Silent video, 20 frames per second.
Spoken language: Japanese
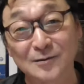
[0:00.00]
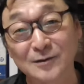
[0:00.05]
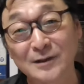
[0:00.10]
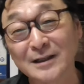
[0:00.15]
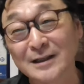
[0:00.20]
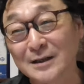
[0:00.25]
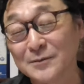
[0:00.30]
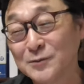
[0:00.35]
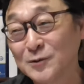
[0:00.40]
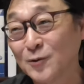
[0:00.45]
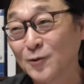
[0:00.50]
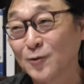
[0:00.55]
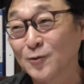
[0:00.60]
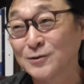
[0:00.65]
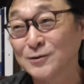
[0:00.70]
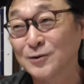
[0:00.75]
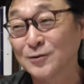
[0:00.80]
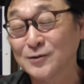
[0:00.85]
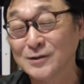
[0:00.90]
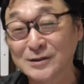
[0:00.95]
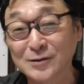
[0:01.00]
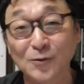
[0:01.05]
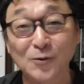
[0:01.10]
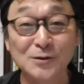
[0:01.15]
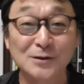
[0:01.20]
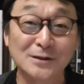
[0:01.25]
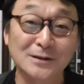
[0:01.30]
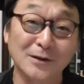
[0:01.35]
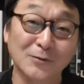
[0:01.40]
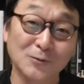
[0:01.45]
妬みを起こすようにしてほ
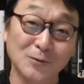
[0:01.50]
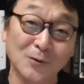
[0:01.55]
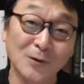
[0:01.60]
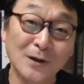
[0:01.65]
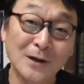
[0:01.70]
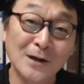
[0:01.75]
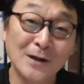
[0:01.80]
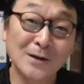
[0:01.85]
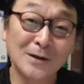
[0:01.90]
しいなことを